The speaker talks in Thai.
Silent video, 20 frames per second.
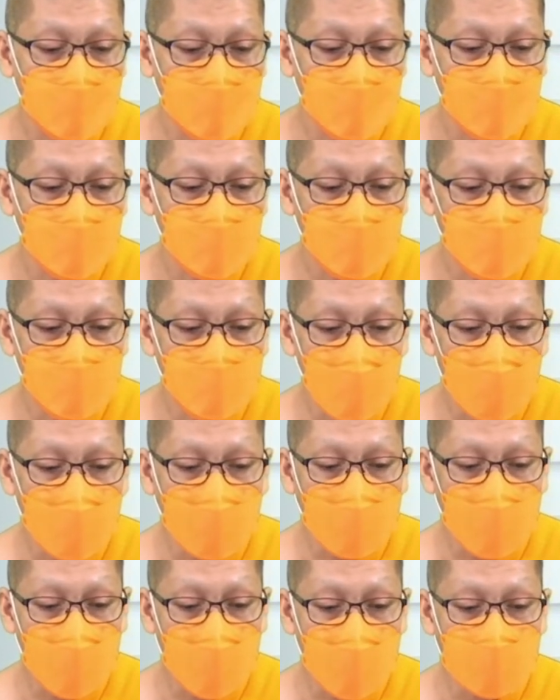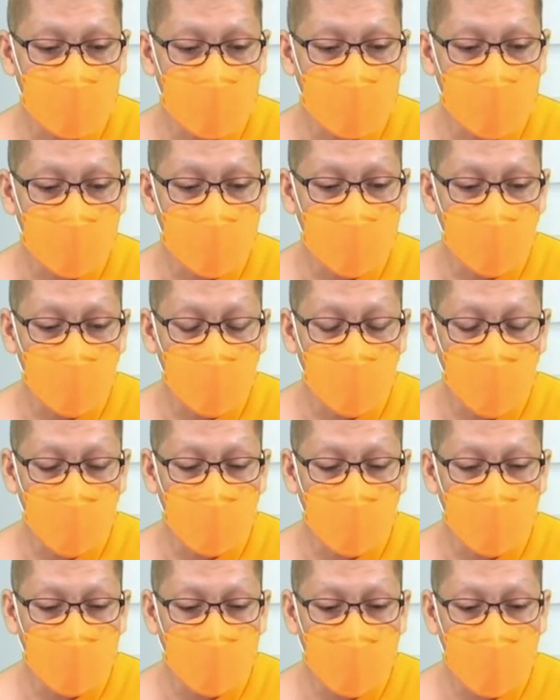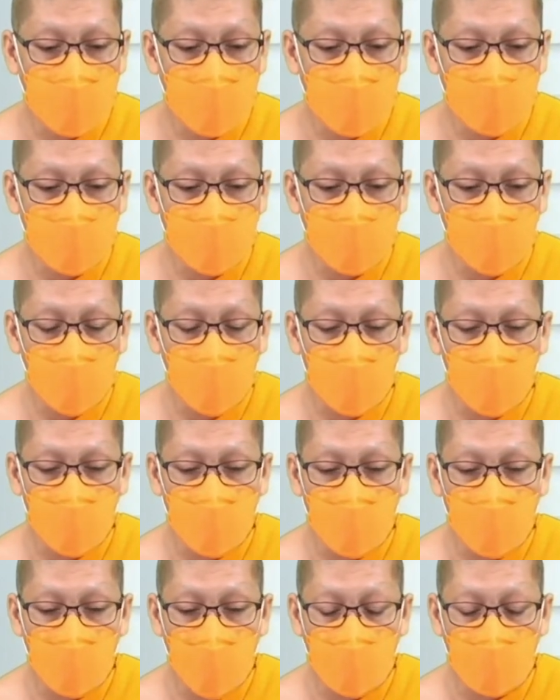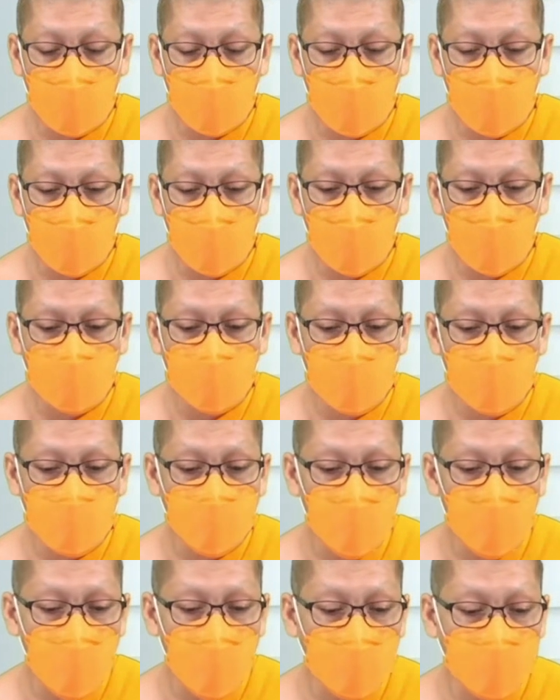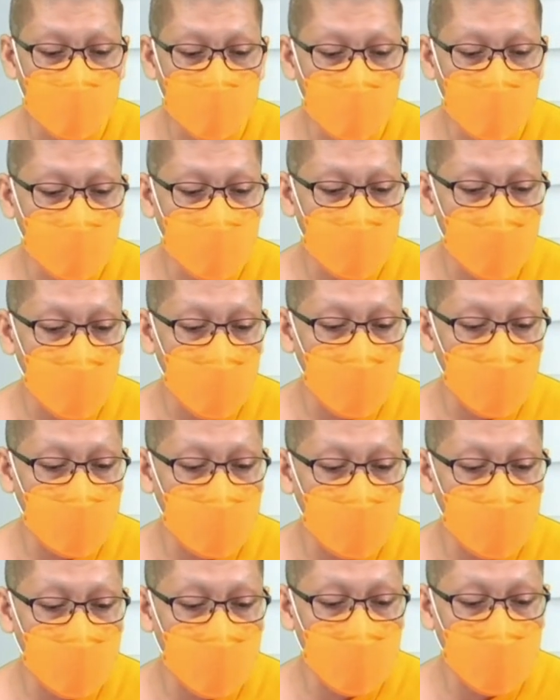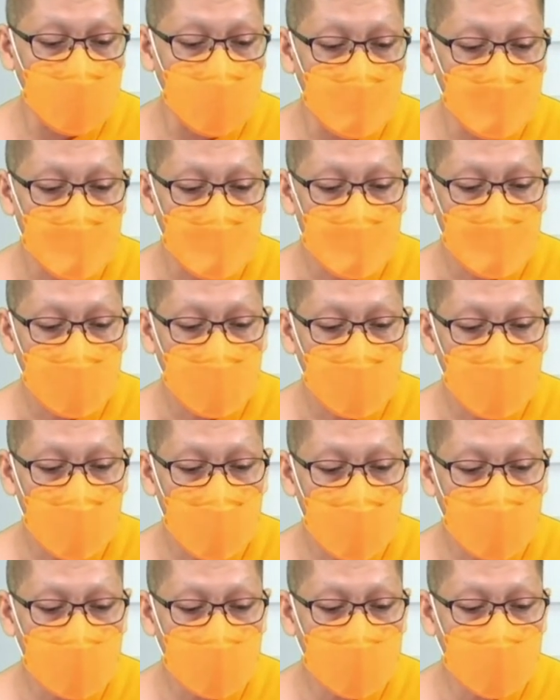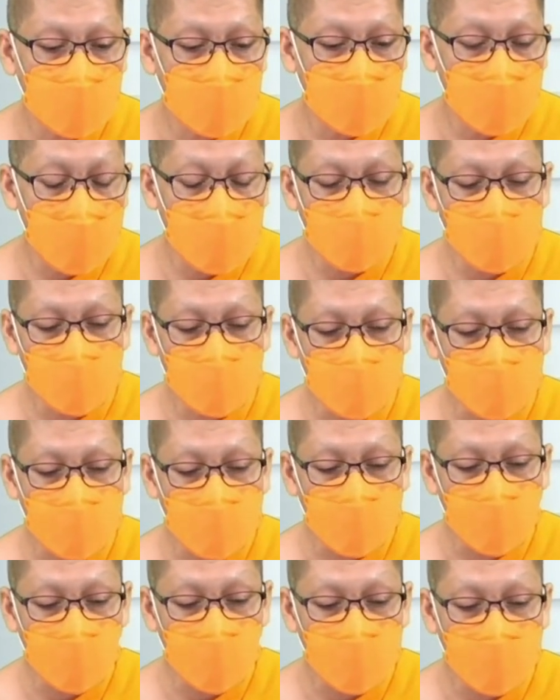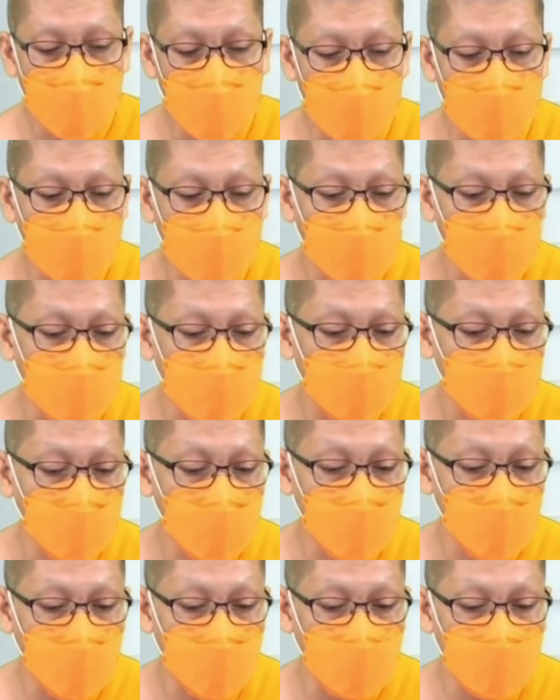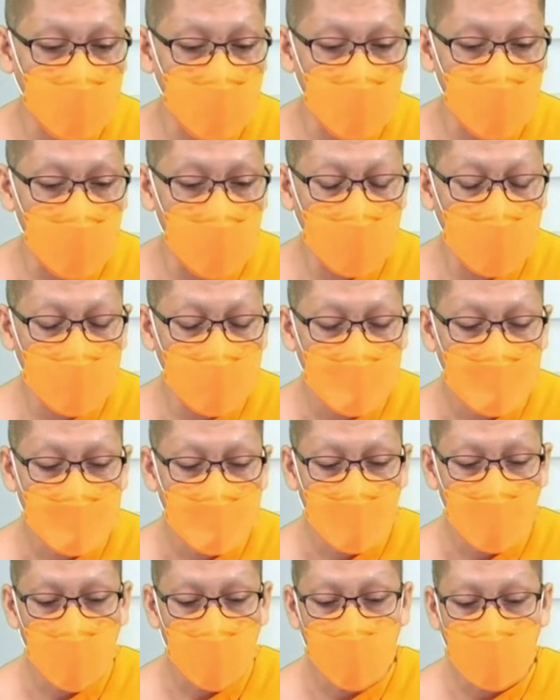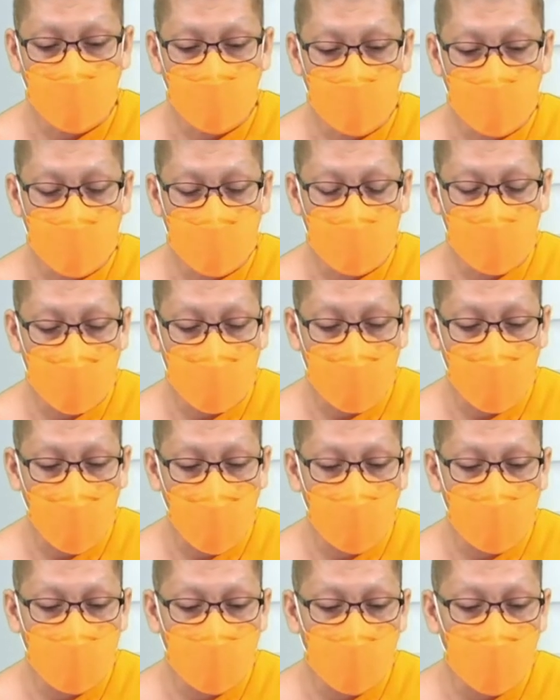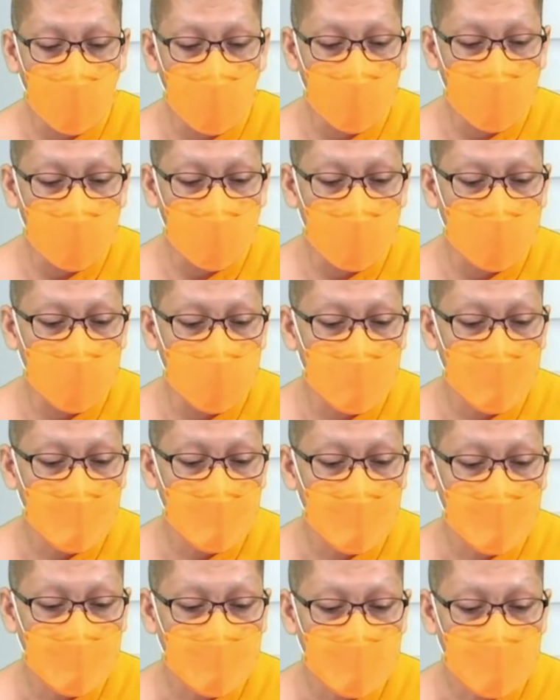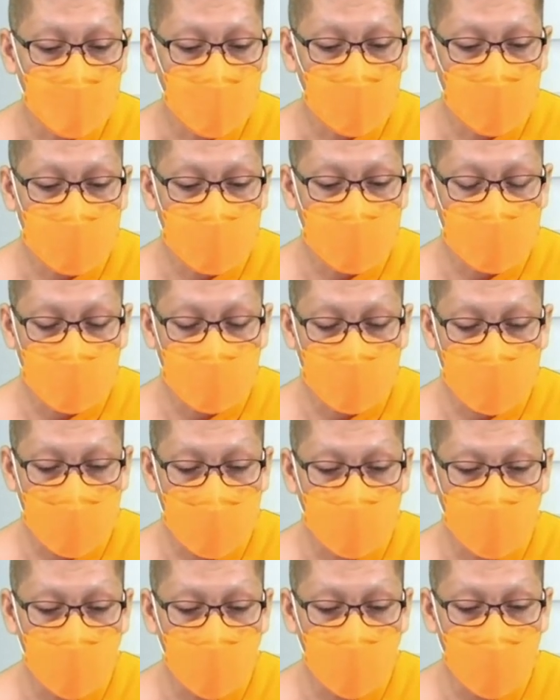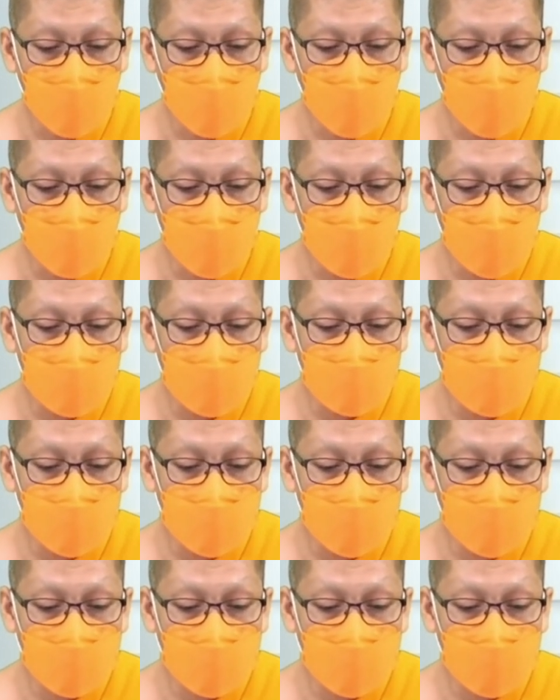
มีภาคกลางหนึ่งคูทร9นครหลวง 6 นครหลวง16สำนักต่างประเทศ กลางหนึ่งกลางถึงปทุมธานีชพสโอ้วันนี้เด็กๆเเข้ามาเยอะเลย สารทุประการนะ